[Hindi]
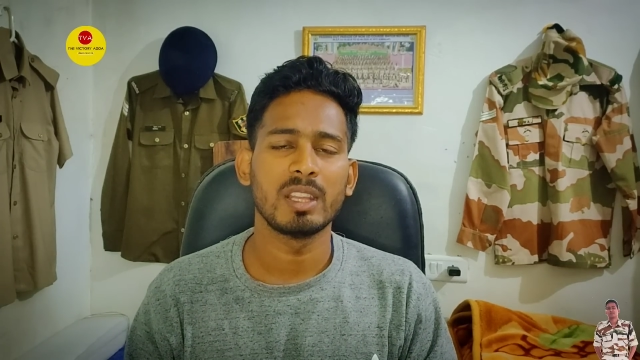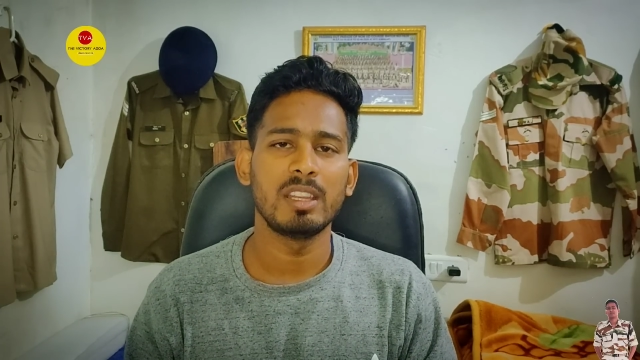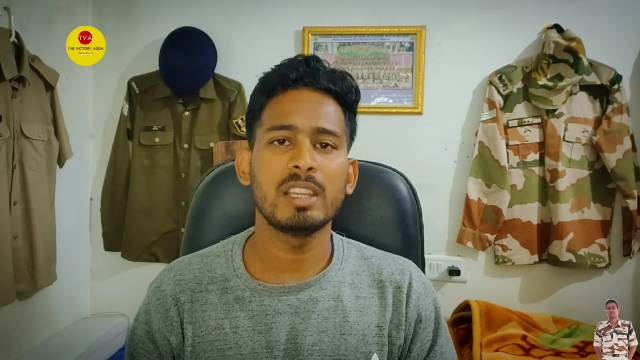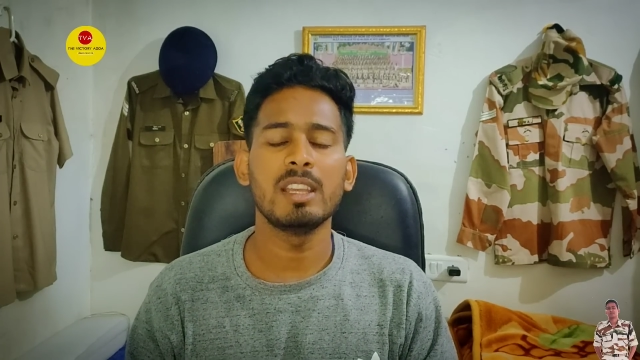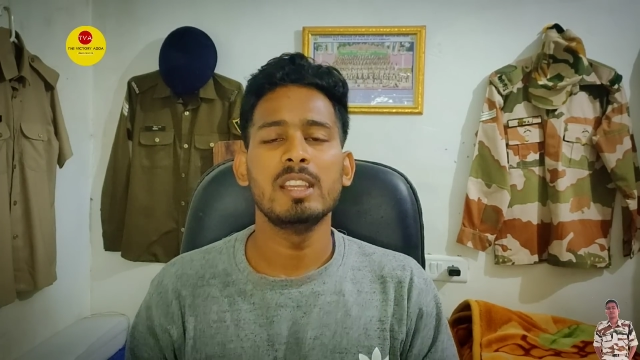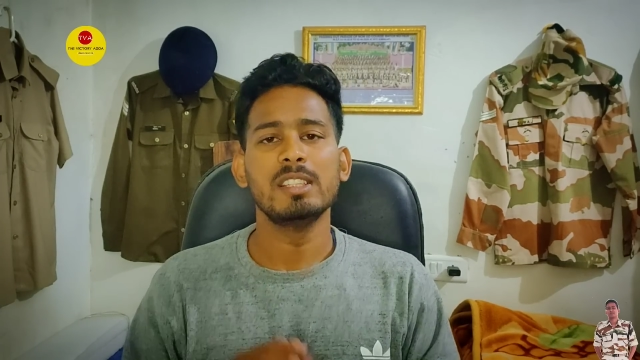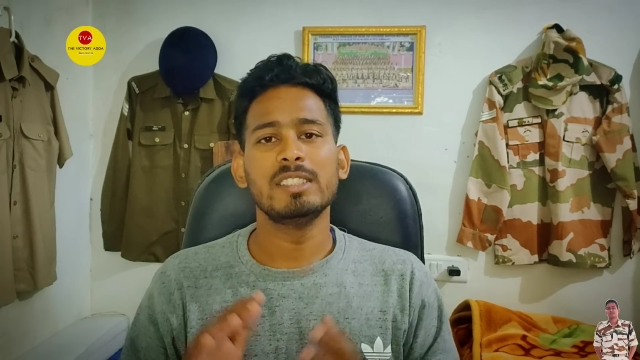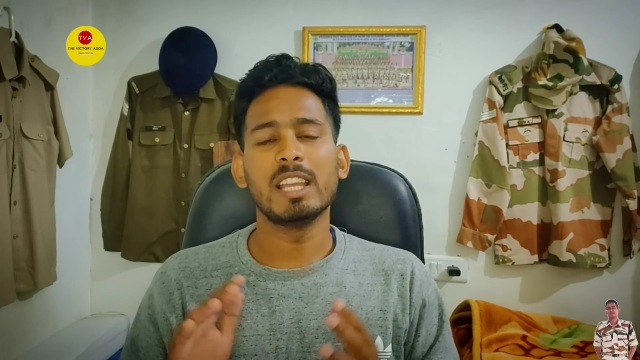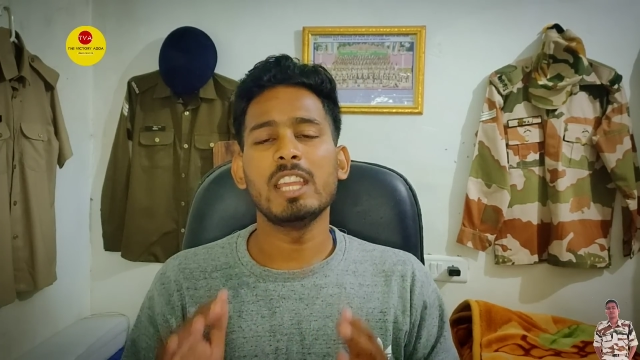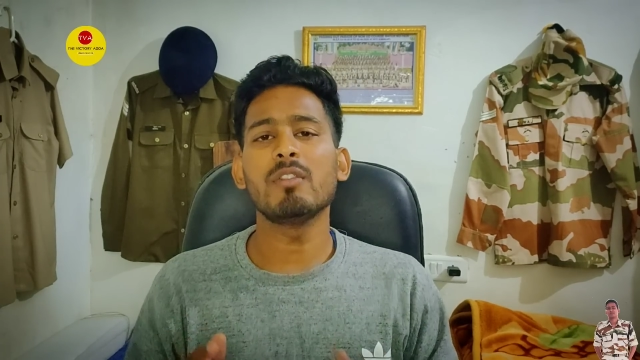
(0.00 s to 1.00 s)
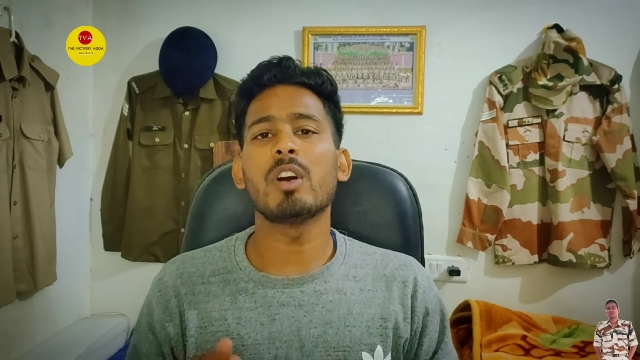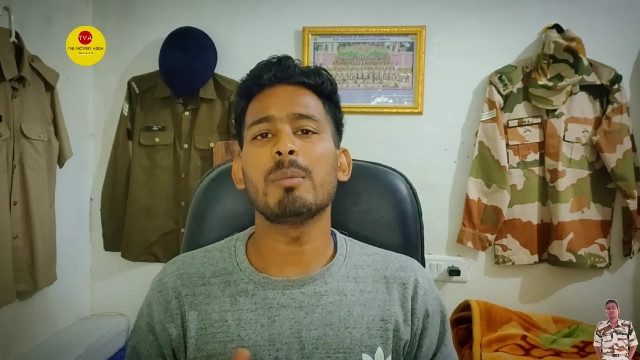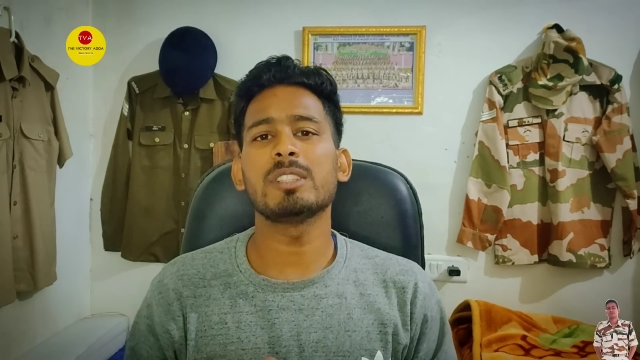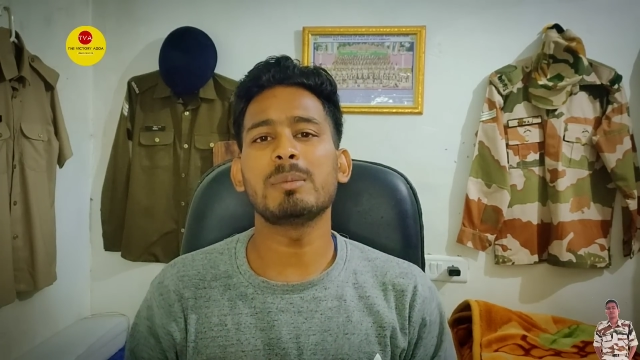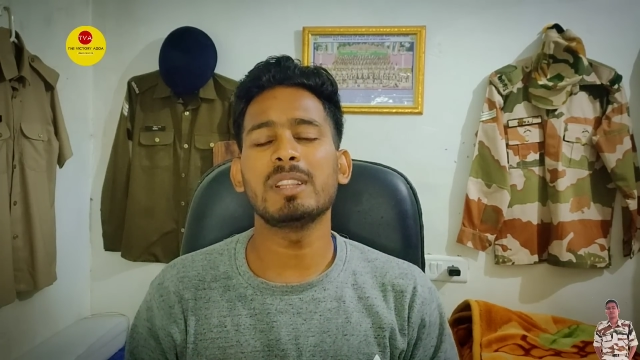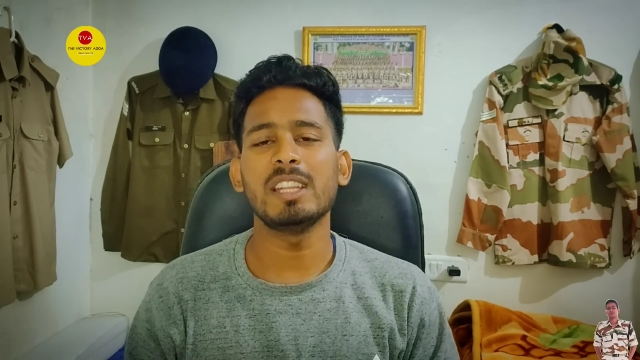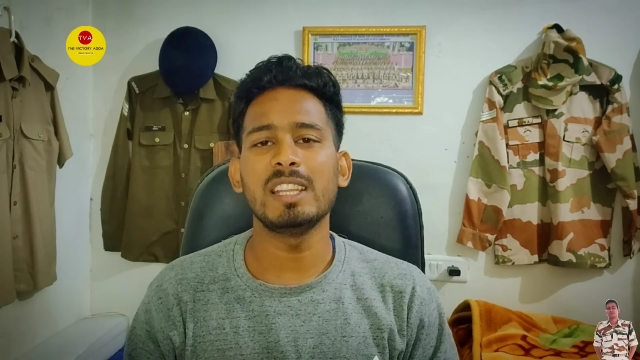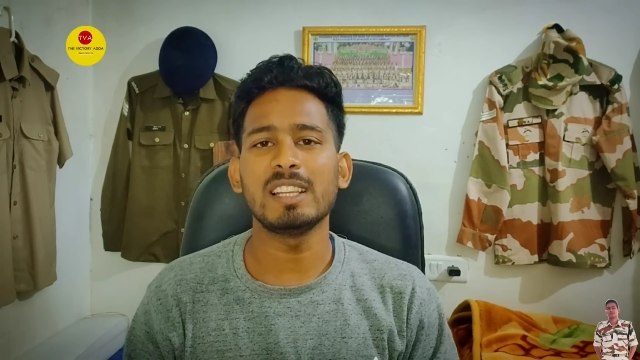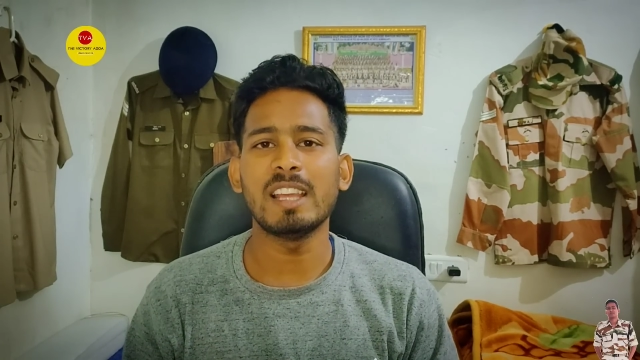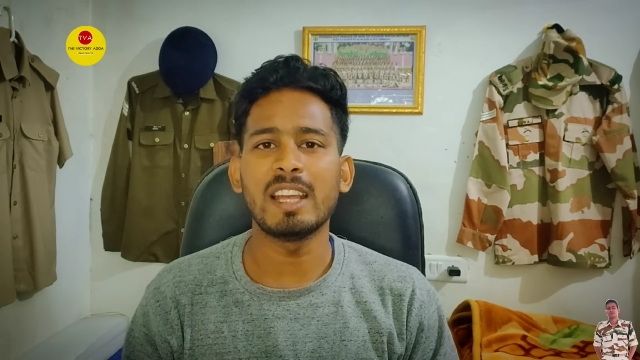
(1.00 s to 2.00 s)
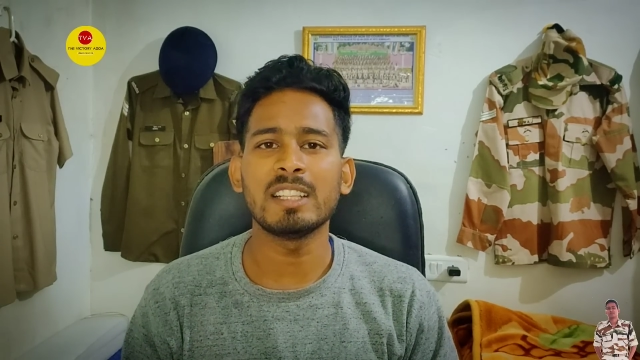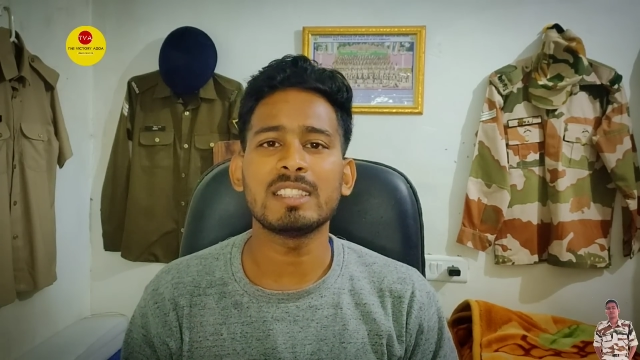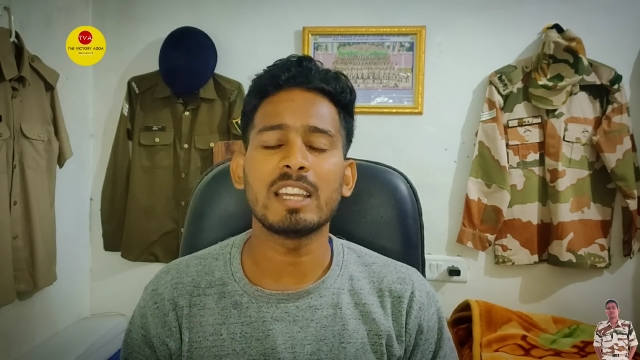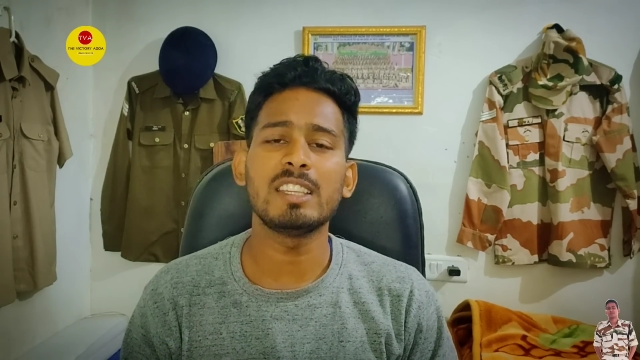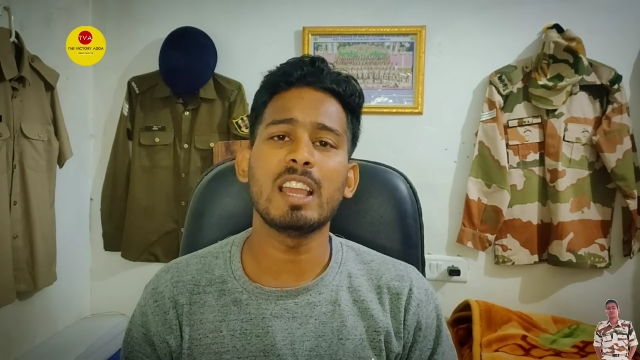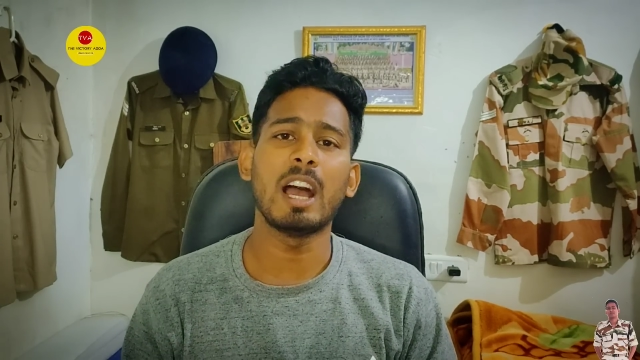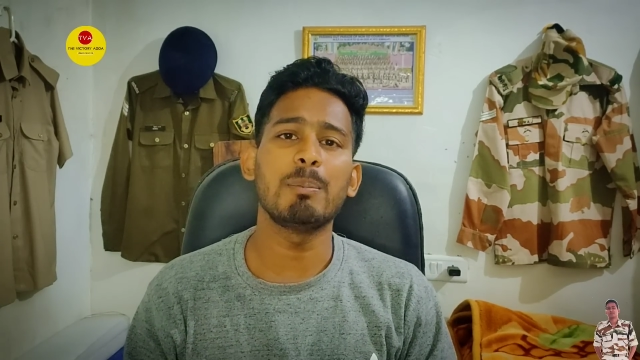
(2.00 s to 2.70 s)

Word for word: ठीक है यही इन्फॉर्मेशन मैं देने के लिए आया था ताकि